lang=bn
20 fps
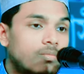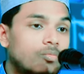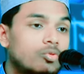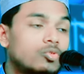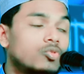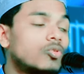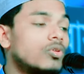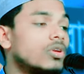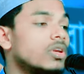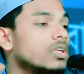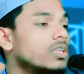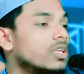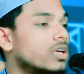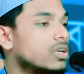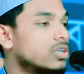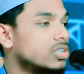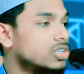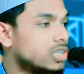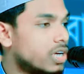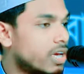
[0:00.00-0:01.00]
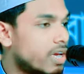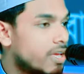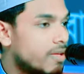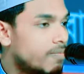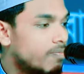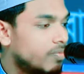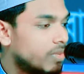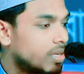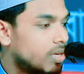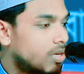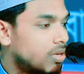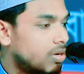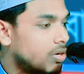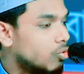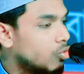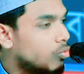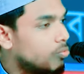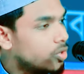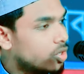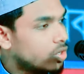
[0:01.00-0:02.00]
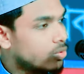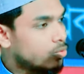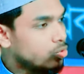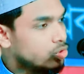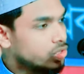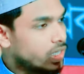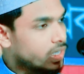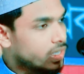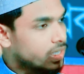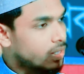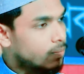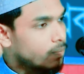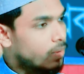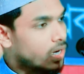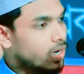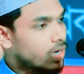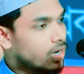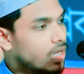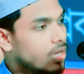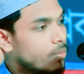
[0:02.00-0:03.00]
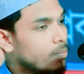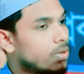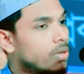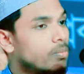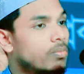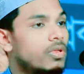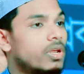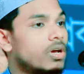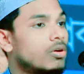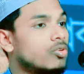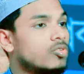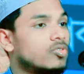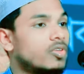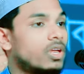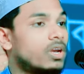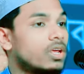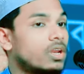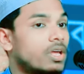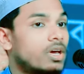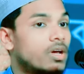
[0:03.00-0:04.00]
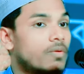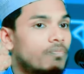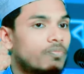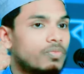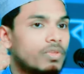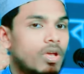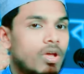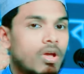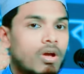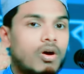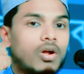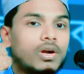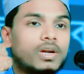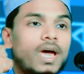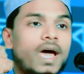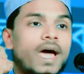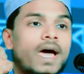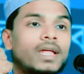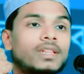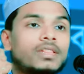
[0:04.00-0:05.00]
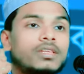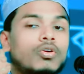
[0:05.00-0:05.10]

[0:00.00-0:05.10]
মুসল্লিদের ইচ্ছায় নবীও বুঝাইতে পারে না বিবিরাও সারে না হঠাৎ